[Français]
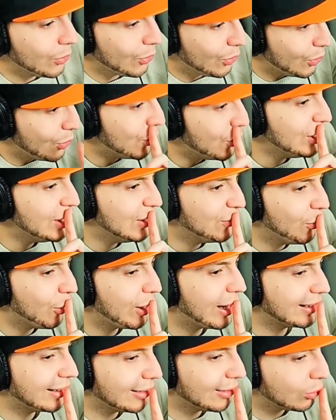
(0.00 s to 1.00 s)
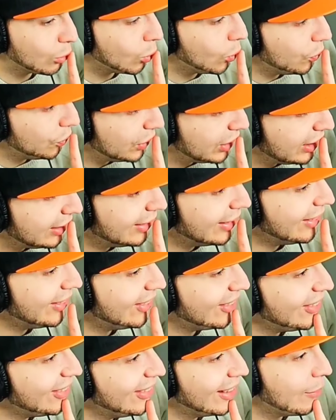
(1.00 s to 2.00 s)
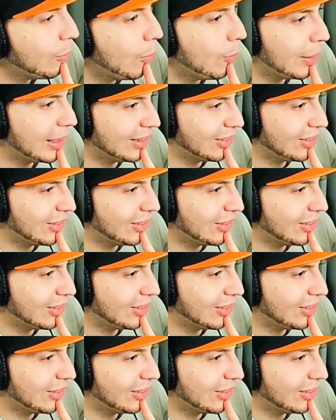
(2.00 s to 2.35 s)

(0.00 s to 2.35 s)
le niveau catastrophique des sixièmes en